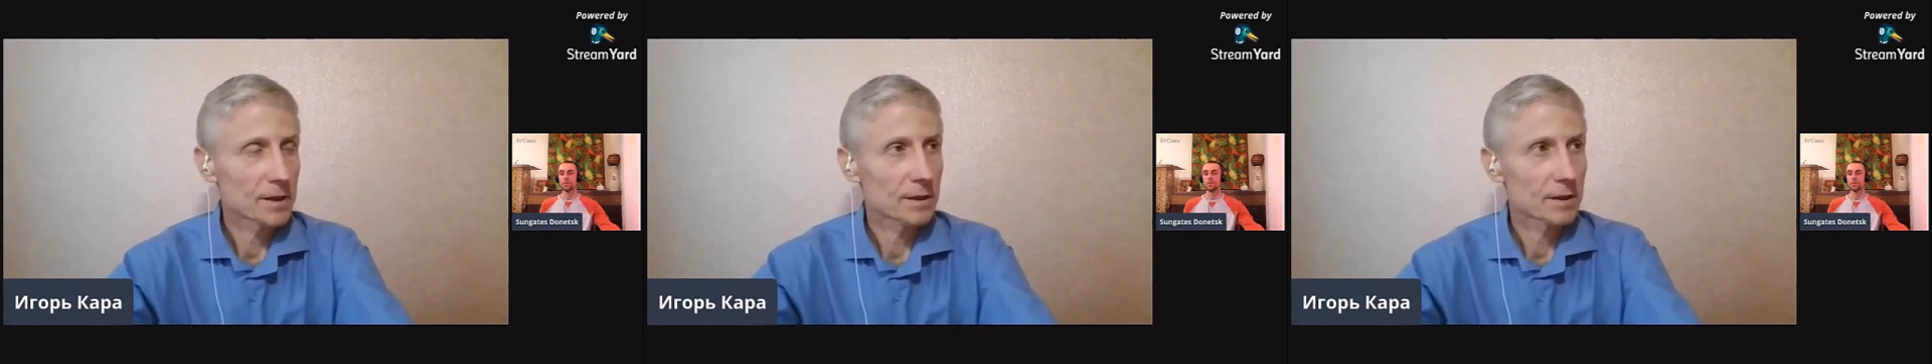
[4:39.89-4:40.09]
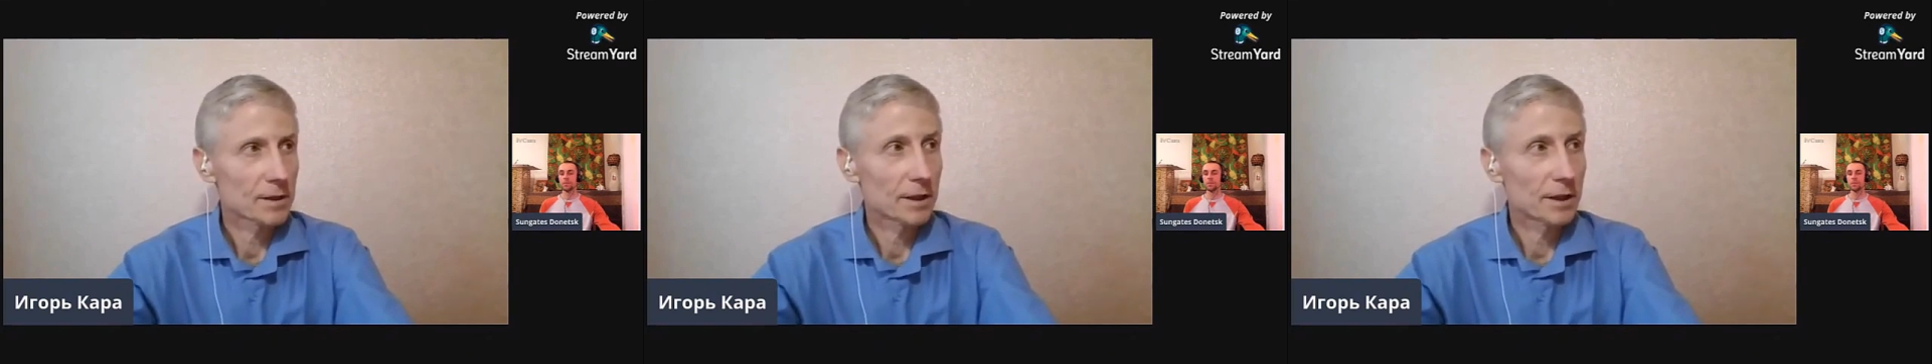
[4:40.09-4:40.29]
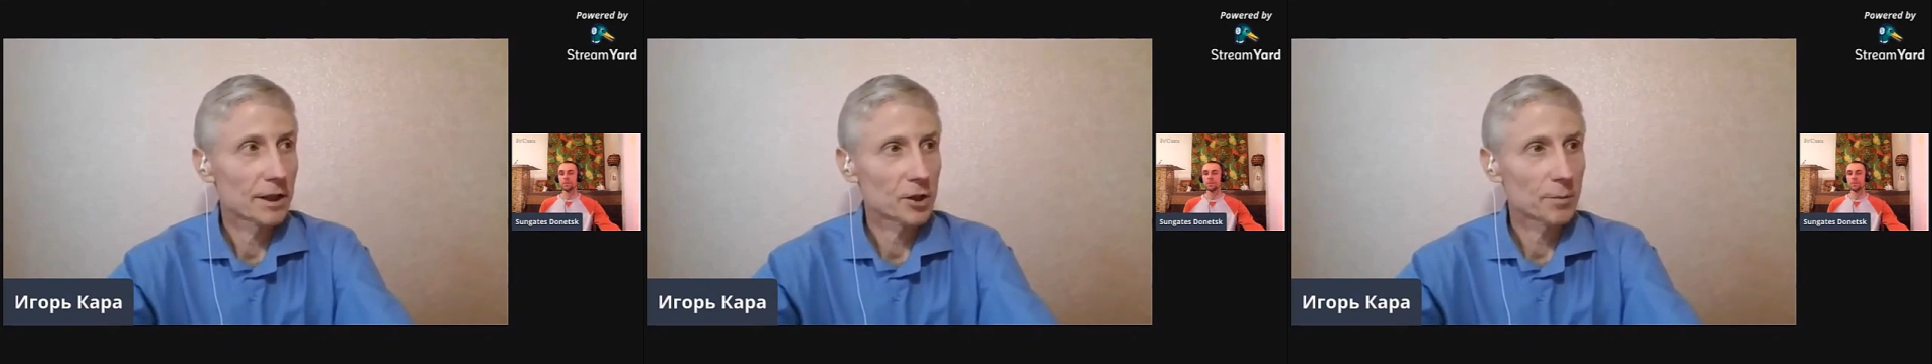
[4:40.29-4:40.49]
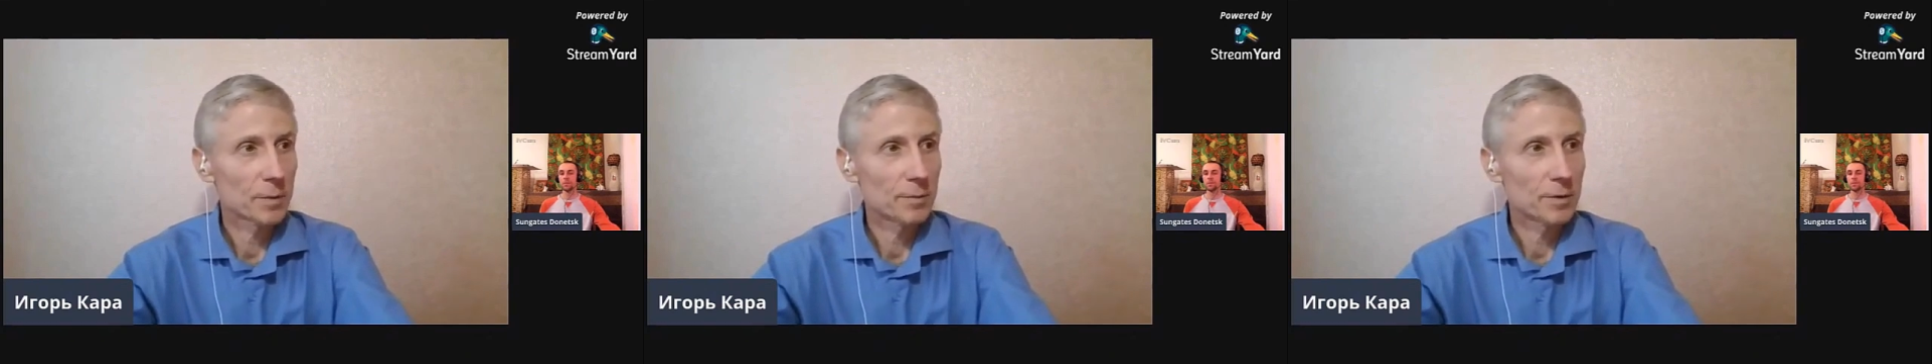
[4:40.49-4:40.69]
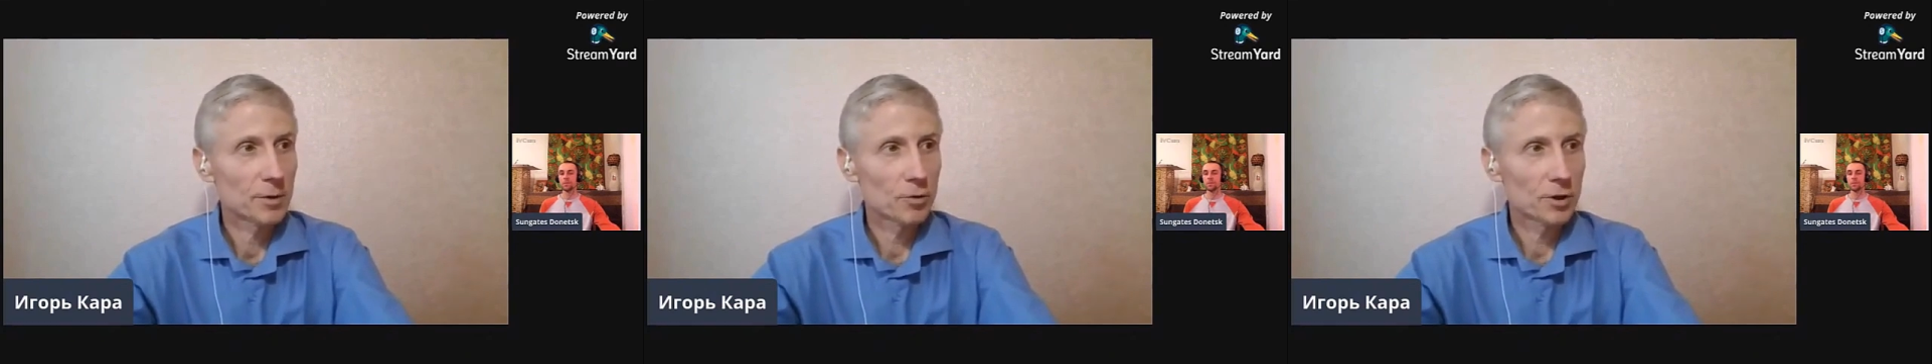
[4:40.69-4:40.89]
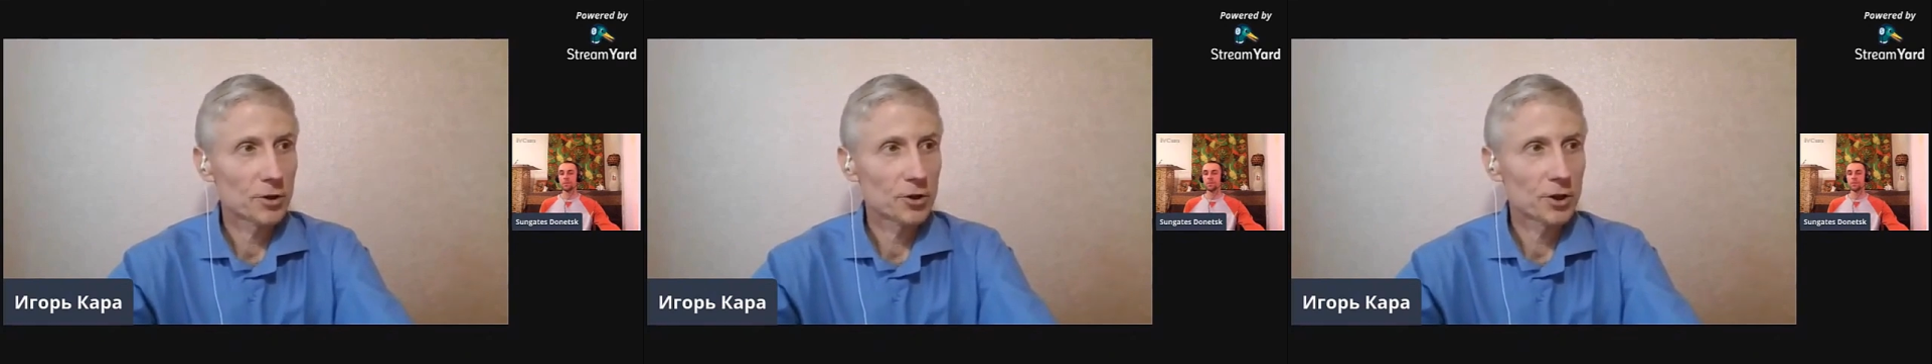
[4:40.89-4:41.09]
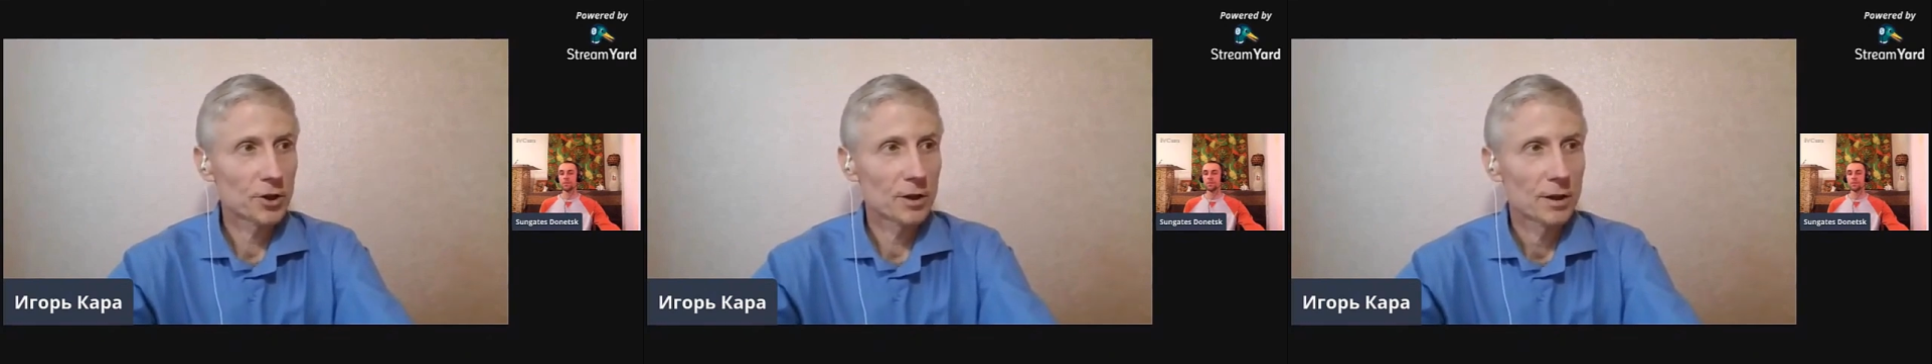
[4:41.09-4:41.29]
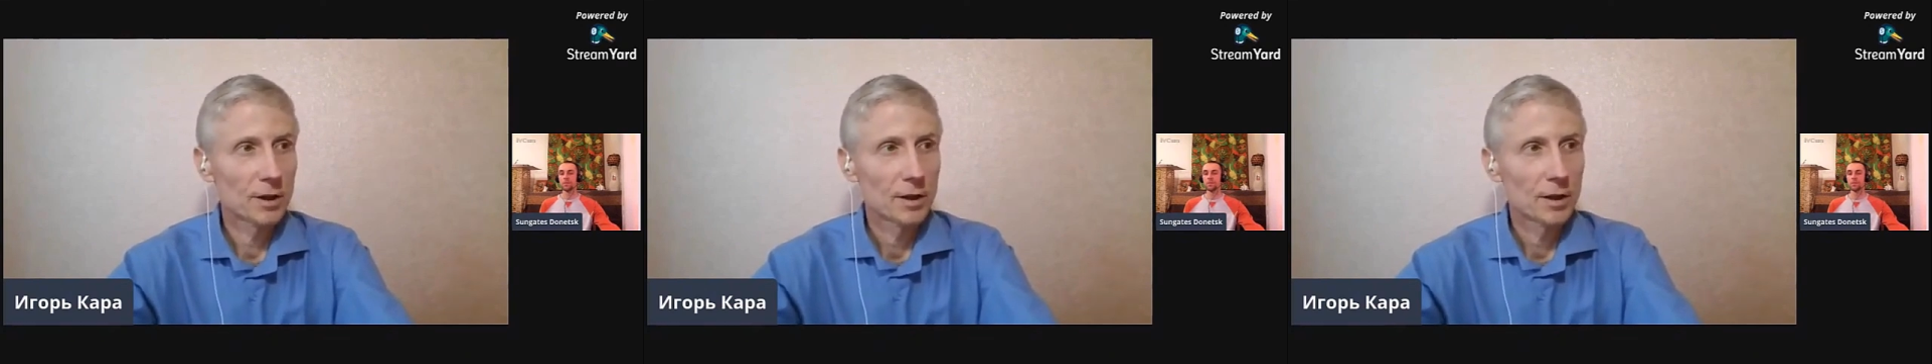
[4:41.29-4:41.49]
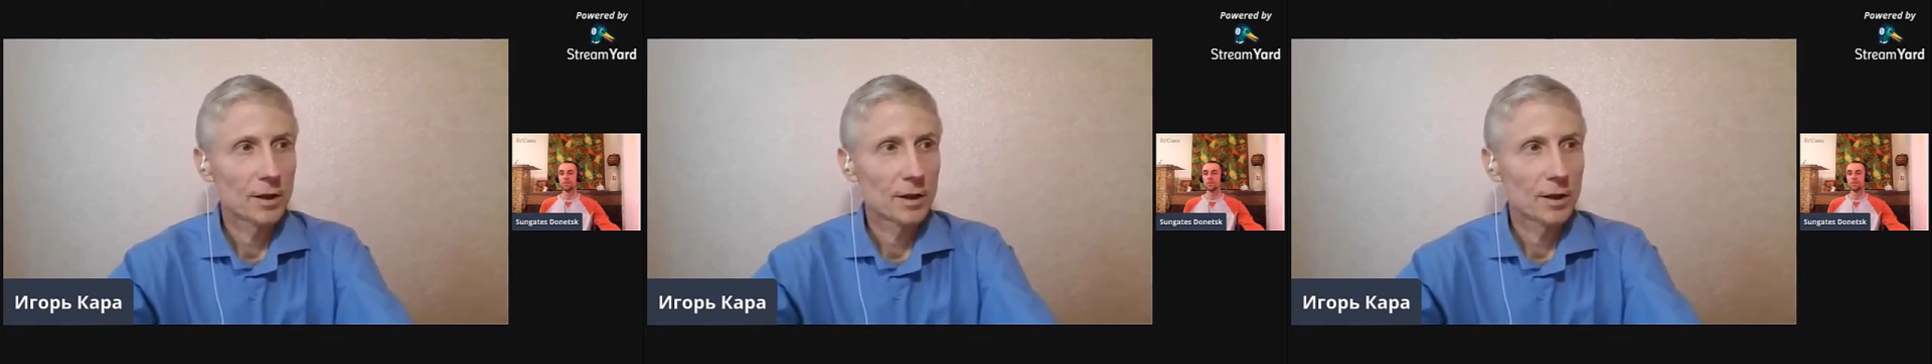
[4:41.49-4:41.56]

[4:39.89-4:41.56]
задача по пятерочке,